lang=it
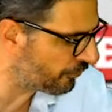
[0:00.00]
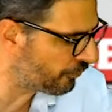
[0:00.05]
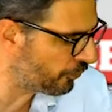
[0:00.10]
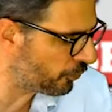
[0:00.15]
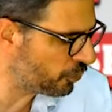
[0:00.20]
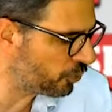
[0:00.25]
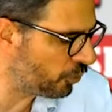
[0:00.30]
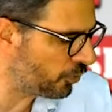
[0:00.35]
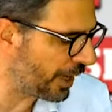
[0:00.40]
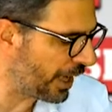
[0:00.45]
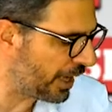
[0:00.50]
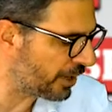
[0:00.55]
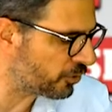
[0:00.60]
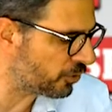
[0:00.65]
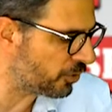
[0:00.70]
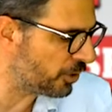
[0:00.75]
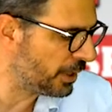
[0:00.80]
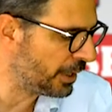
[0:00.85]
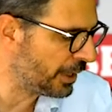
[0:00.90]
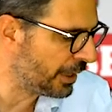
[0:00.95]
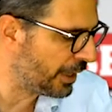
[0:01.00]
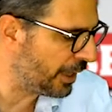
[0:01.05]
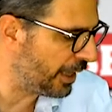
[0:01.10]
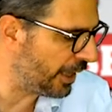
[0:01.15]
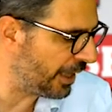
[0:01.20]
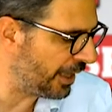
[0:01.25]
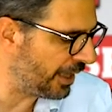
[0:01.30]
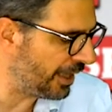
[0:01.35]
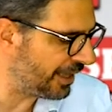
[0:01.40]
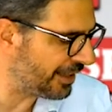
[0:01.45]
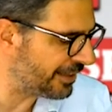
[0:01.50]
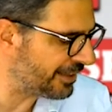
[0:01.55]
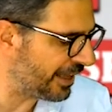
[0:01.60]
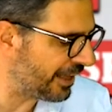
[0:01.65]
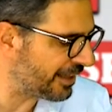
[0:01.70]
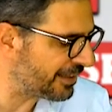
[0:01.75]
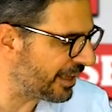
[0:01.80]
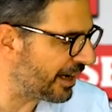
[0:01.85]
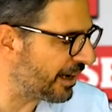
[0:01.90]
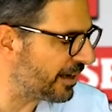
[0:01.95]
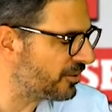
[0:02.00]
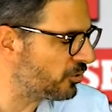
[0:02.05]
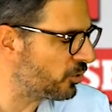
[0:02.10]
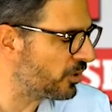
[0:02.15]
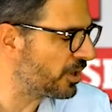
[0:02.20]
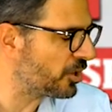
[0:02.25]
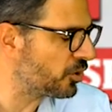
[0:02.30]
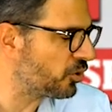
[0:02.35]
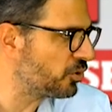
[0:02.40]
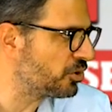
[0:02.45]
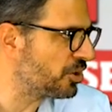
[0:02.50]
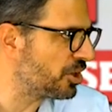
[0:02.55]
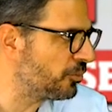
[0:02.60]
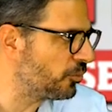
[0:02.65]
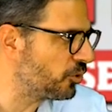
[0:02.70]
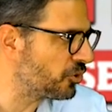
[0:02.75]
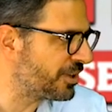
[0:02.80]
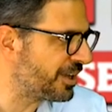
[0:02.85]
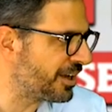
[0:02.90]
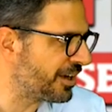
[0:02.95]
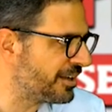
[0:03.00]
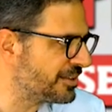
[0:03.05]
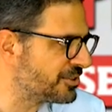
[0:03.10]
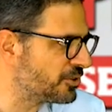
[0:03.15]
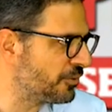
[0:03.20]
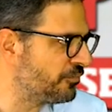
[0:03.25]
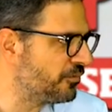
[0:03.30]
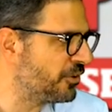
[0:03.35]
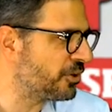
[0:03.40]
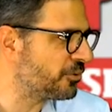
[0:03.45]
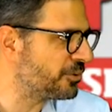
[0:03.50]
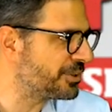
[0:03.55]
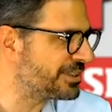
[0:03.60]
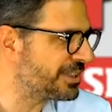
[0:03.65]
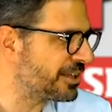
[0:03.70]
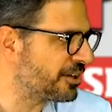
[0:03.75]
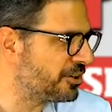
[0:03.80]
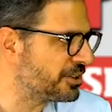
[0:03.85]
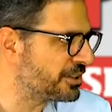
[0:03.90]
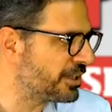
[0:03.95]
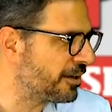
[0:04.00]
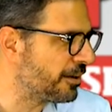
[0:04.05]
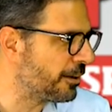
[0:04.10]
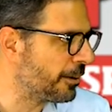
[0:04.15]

folgorato eh, da, dalla lettura del Conte di Montecristo. Sì. È vero questa cosa?